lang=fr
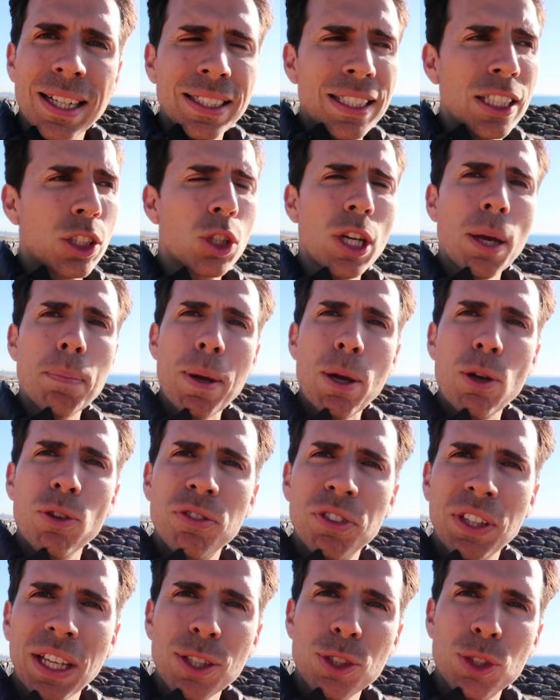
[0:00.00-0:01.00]
C'est ce que j'appelle le
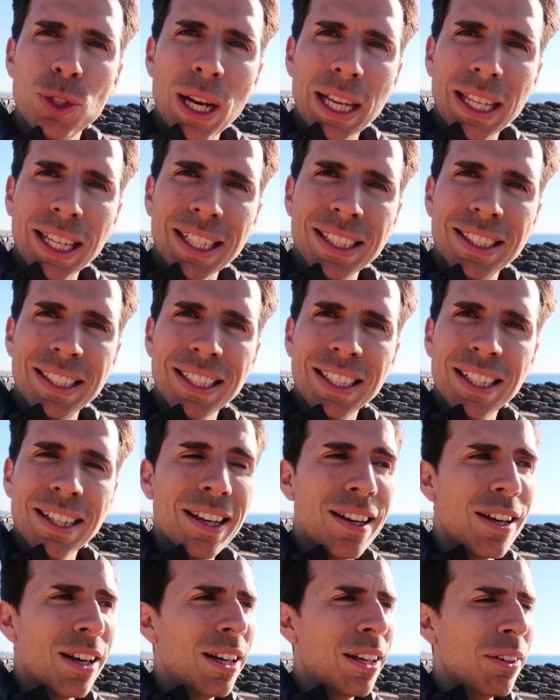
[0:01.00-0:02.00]
virus de la
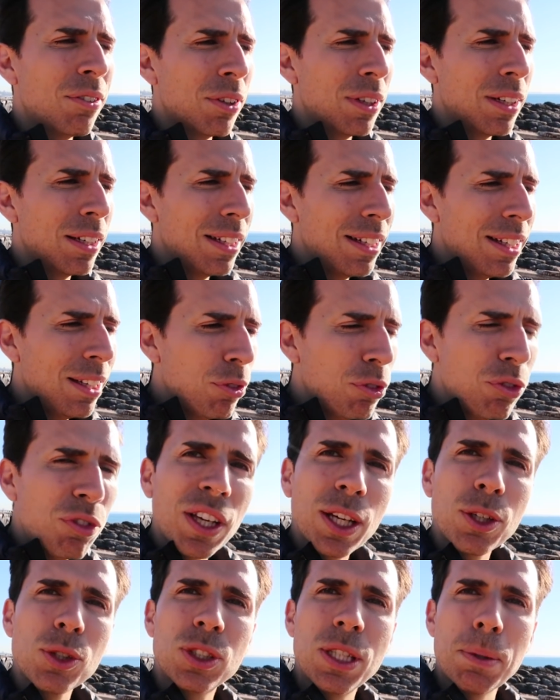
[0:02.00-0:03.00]
critique, les
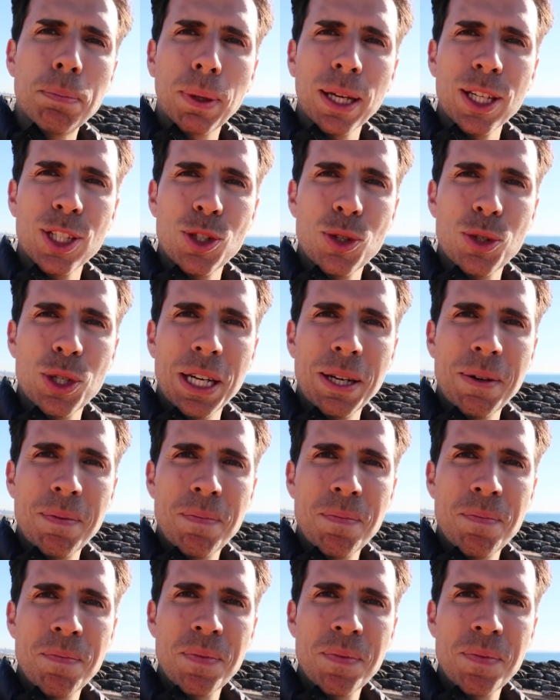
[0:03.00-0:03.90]
virus des préjugés.